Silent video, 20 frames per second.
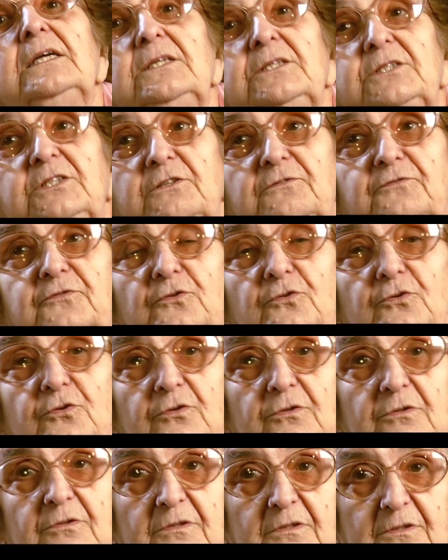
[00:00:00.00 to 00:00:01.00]
Ci
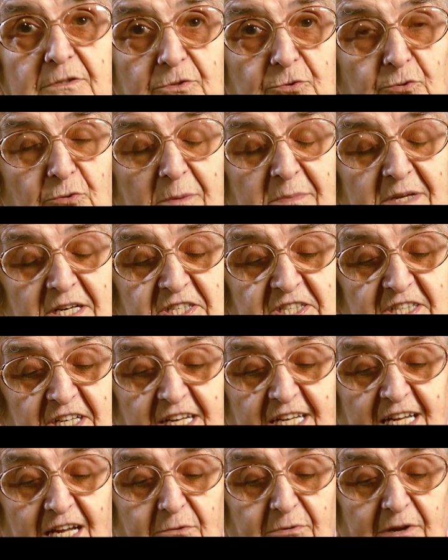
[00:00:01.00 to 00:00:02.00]
fu due
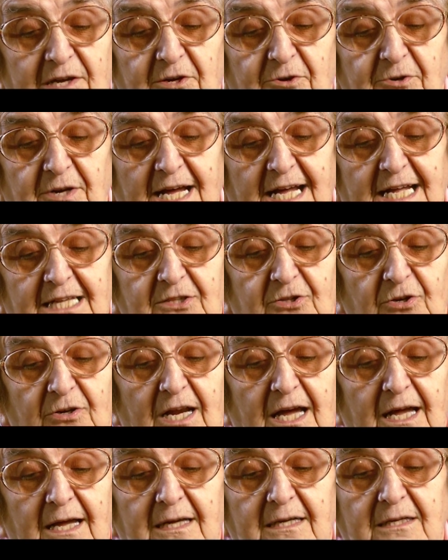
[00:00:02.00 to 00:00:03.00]
mercerie qui a
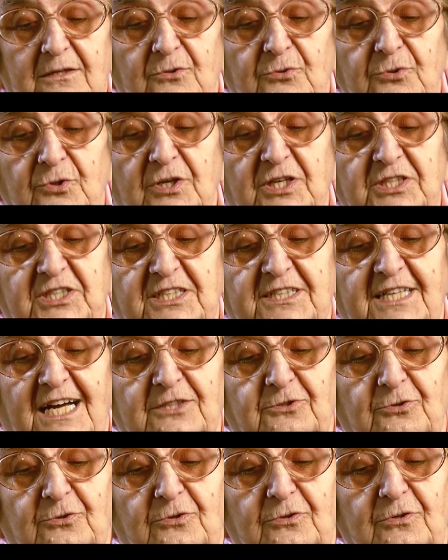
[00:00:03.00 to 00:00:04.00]
Nonantola, uno che ci ha
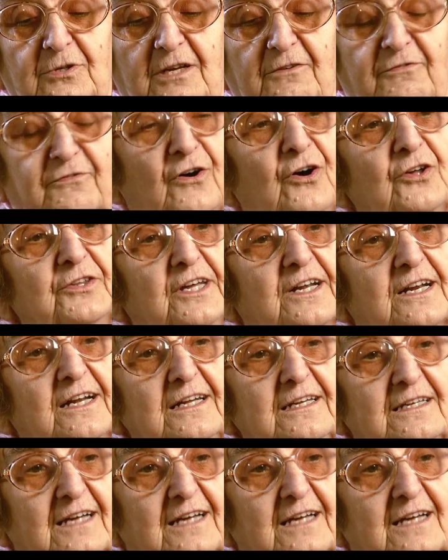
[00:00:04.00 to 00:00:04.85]
dato le fodere